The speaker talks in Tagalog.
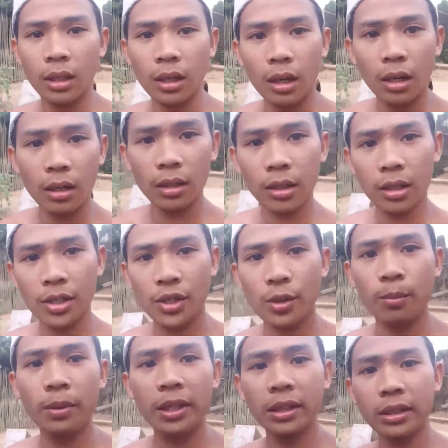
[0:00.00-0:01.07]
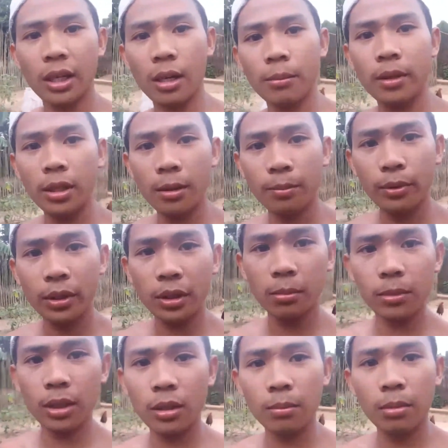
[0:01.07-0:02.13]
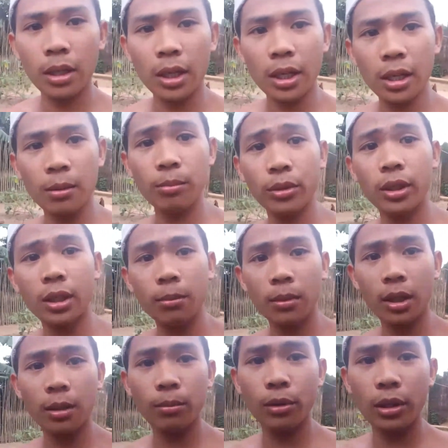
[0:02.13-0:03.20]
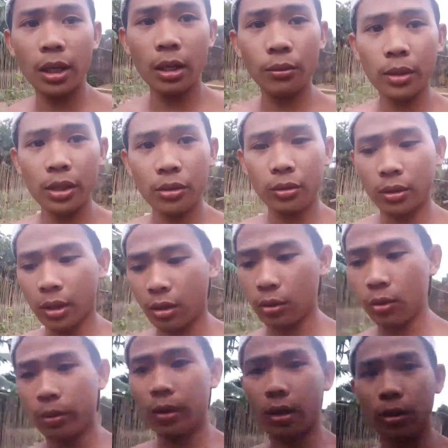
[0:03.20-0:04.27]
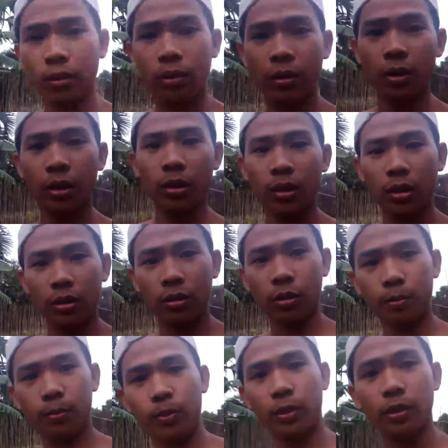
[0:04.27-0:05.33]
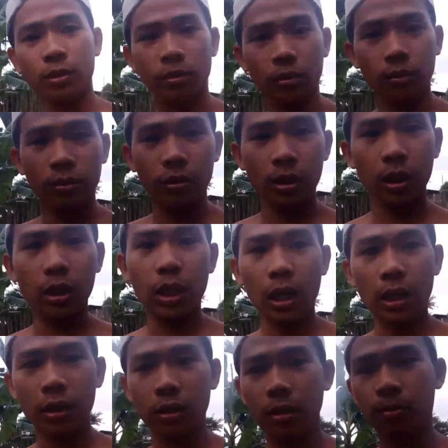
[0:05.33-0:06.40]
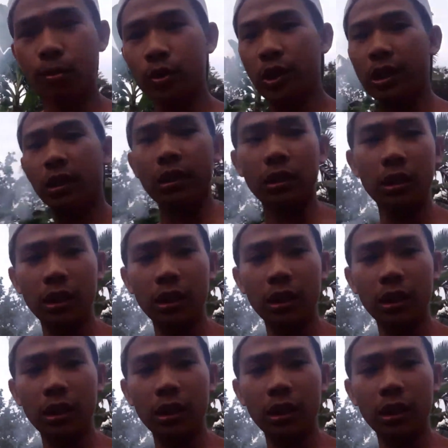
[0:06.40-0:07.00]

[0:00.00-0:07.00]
Uh, guys, sobrang dami na po ng mga balahibo ng mga mulawin yung nakuha ko. Ito po, nagkalat na po silang